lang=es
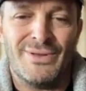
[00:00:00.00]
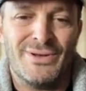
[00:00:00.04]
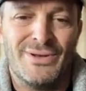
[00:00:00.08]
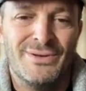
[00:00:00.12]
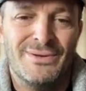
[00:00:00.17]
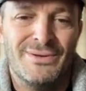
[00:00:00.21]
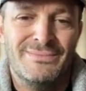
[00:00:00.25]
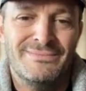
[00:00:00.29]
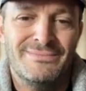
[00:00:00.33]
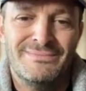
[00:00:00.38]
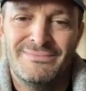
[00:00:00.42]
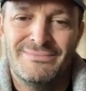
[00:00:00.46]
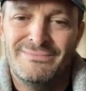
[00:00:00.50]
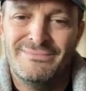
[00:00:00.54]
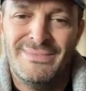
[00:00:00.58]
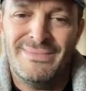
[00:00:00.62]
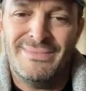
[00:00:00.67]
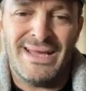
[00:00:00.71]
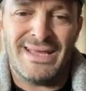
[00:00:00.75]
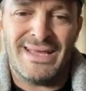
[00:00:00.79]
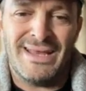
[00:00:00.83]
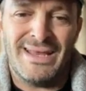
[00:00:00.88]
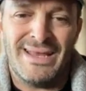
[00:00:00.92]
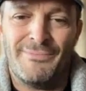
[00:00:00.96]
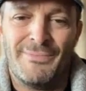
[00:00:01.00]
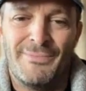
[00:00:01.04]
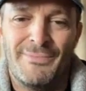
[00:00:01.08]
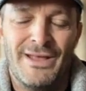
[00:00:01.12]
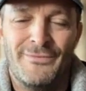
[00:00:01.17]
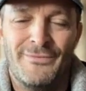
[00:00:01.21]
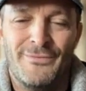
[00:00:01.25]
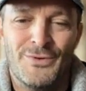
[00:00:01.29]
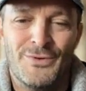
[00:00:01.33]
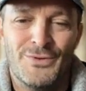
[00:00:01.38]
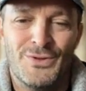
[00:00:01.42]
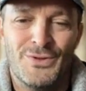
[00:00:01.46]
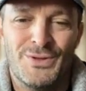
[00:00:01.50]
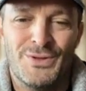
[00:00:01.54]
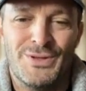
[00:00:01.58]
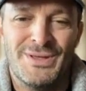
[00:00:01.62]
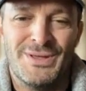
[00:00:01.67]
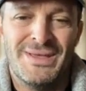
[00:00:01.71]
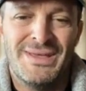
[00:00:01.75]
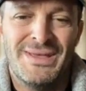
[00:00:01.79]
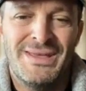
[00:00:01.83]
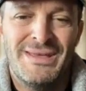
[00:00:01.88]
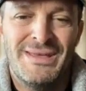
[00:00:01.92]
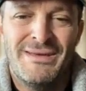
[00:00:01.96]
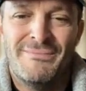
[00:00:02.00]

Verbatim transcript: pero más que nada es para la foto y